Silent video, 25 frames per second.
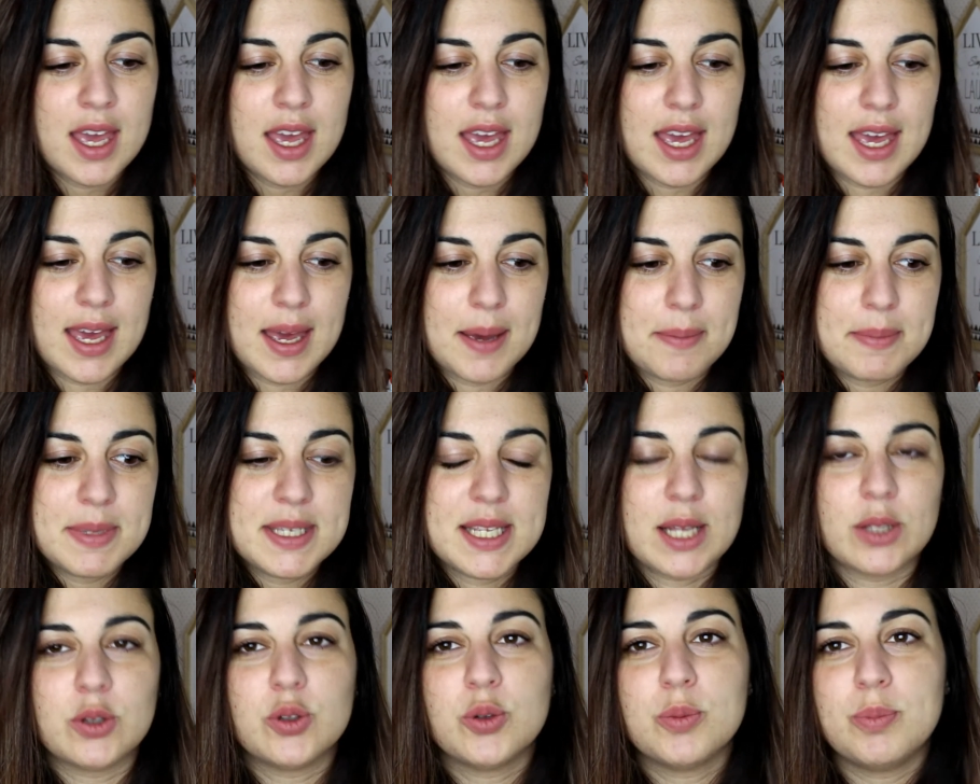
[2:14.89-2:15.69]
E mi
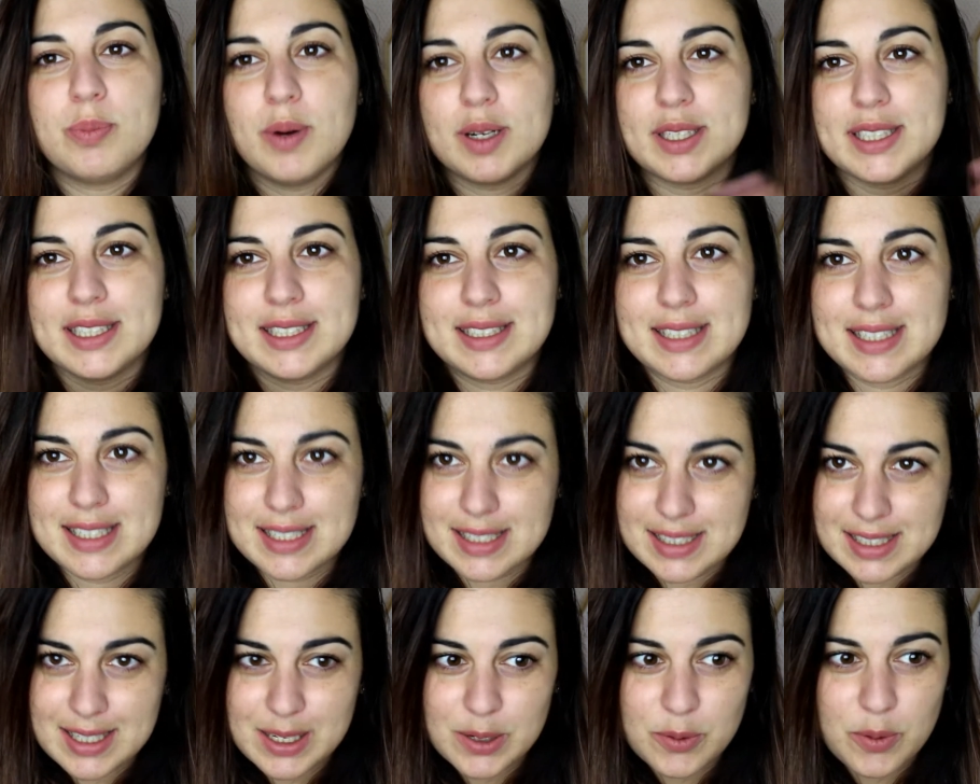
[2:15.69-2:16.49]
sento un po' di
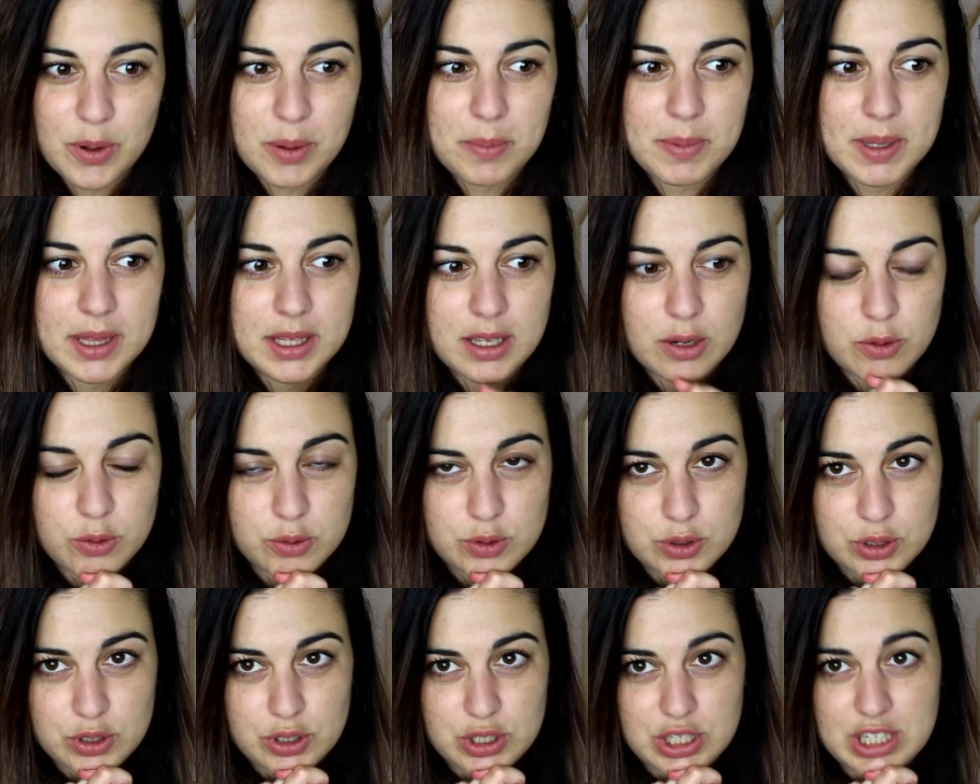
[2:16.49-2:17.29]
distinguermi, di
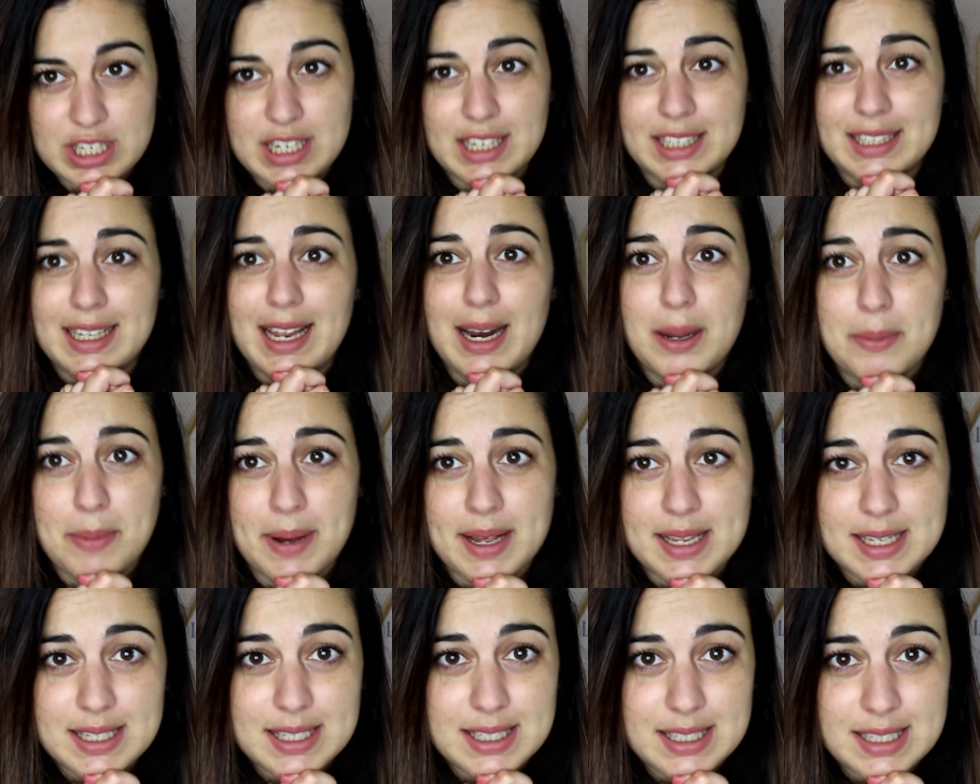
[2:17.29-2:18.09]
uscire dalla
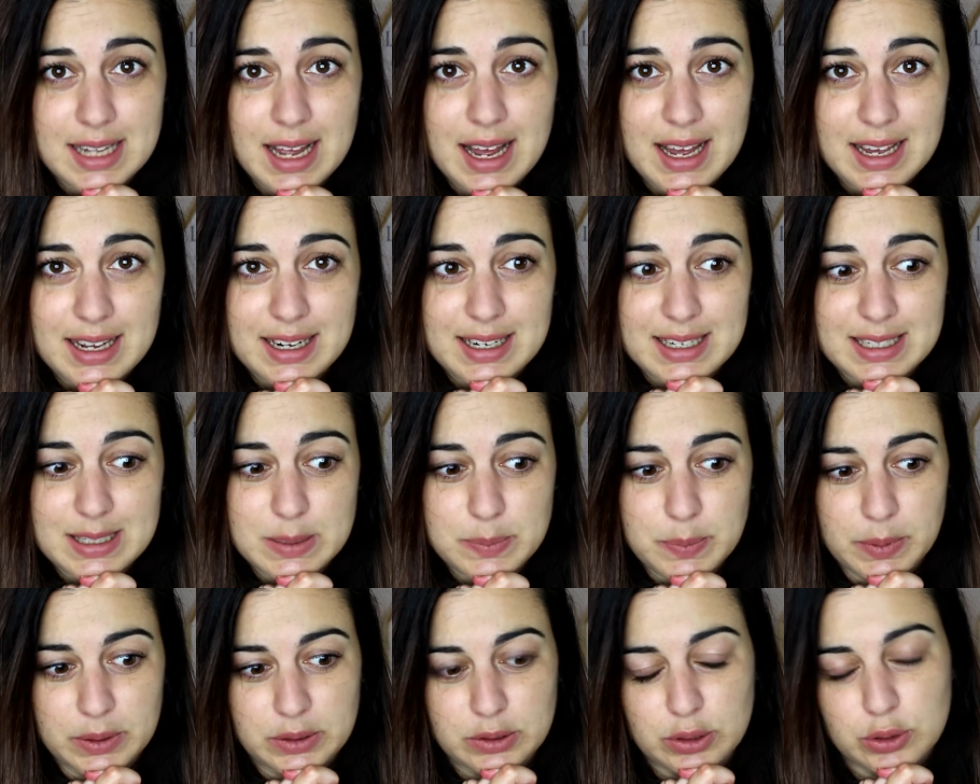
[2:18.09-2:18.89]
massa
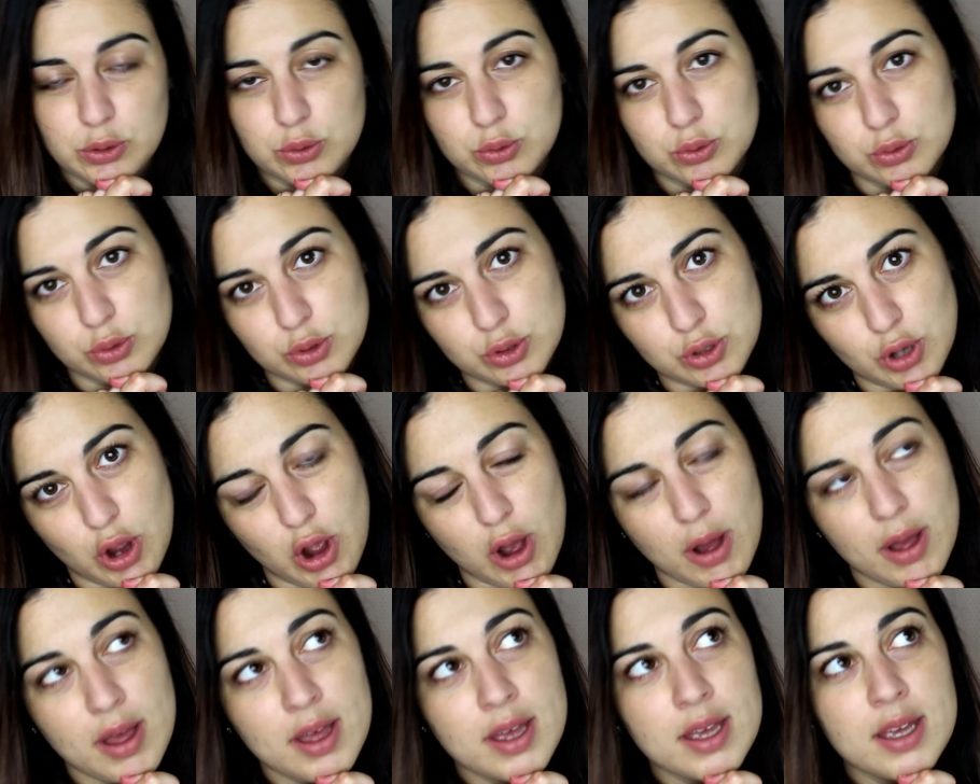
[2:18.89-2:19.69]
rispetto a tutto
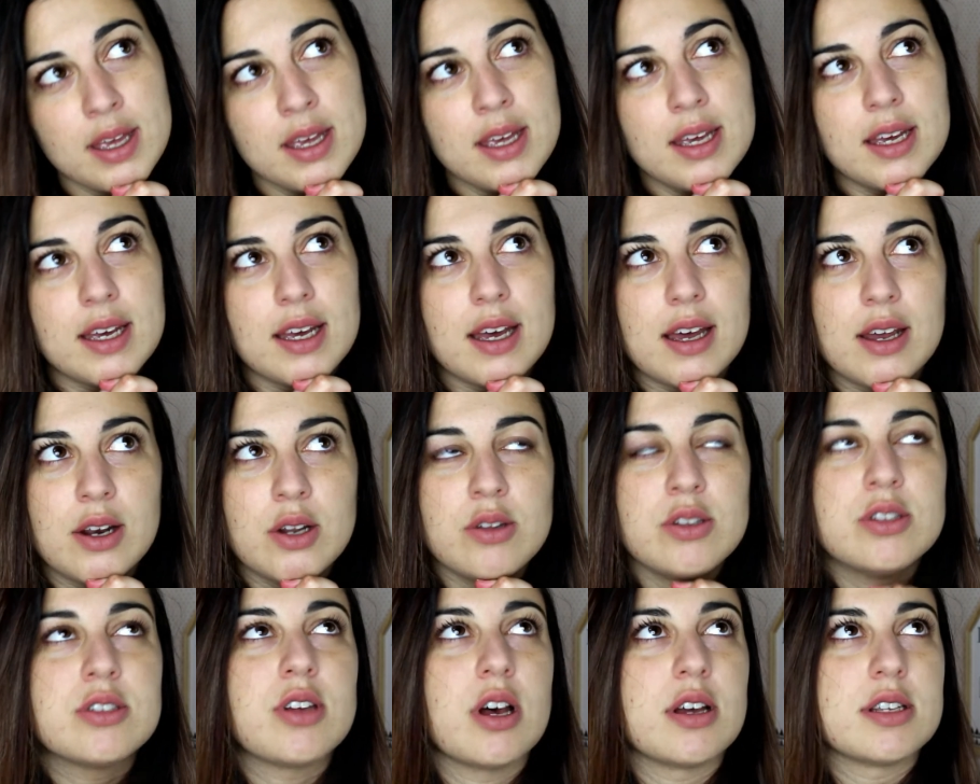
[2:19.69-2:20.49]
ciò. Eh,
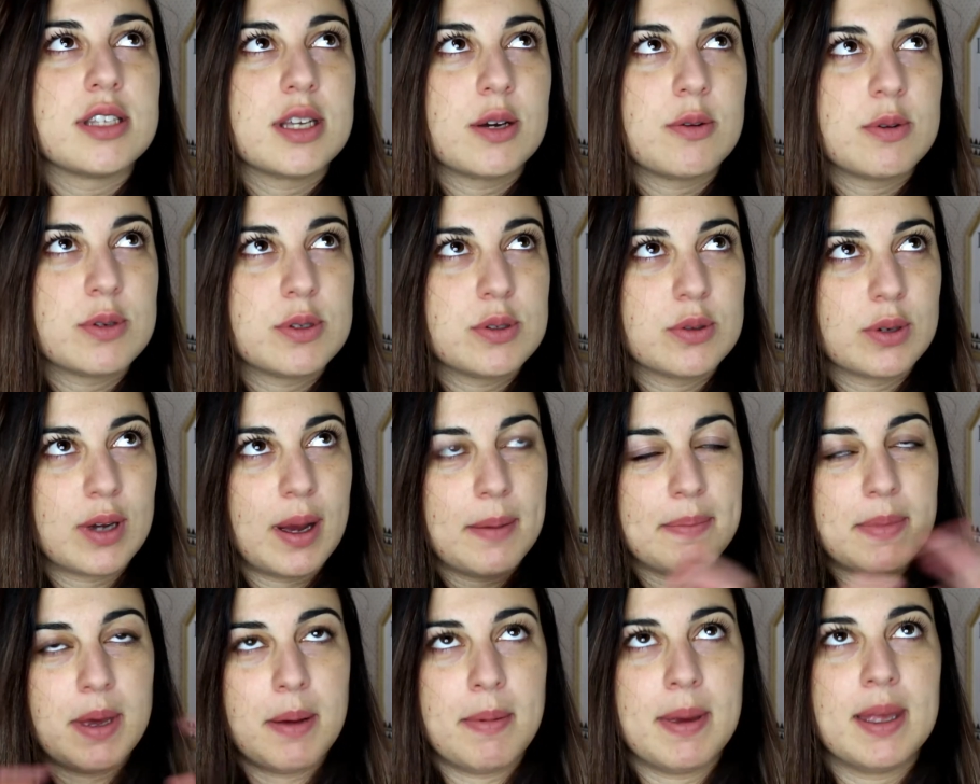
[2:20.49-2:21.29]
non so se questo
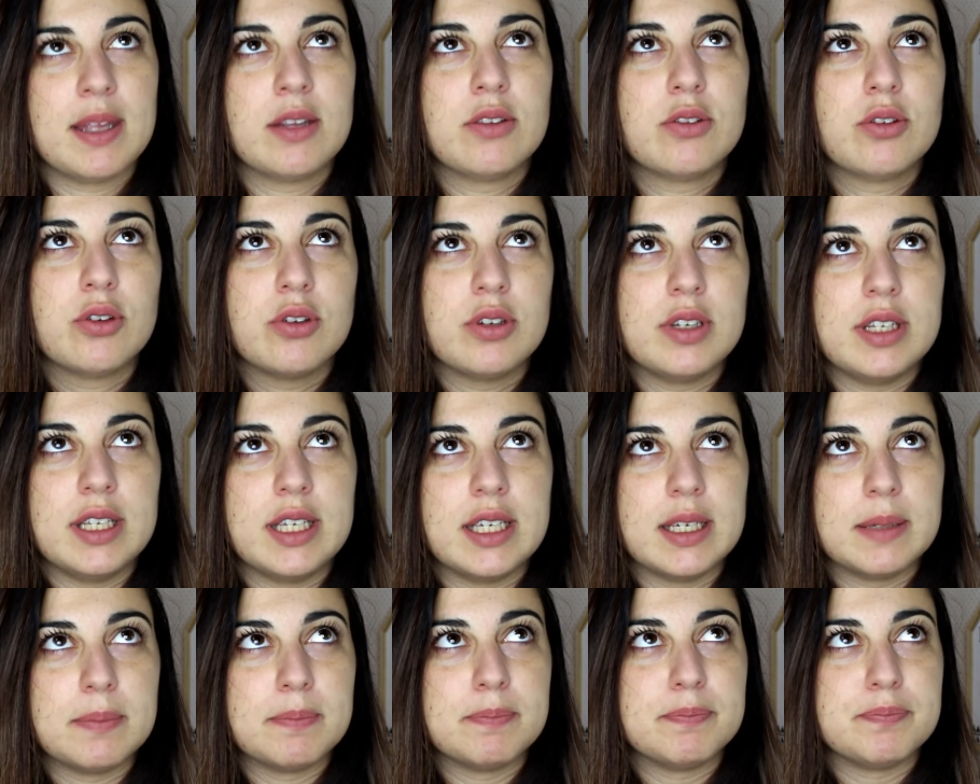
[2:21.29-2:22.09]
cambiamento
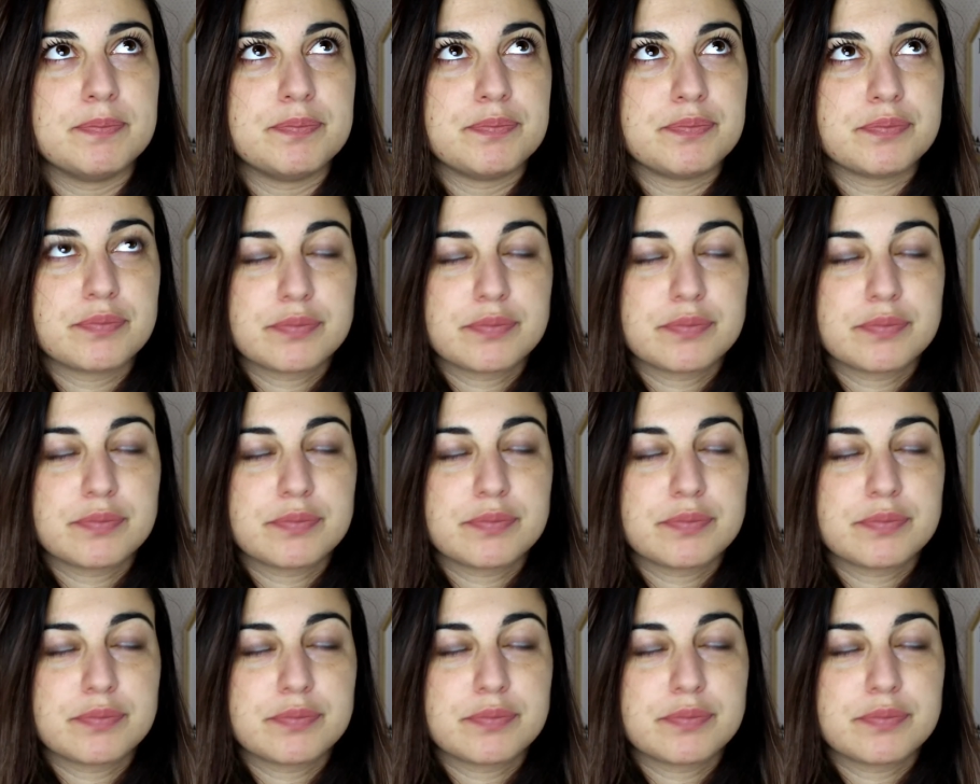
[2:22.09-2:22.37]
di mm,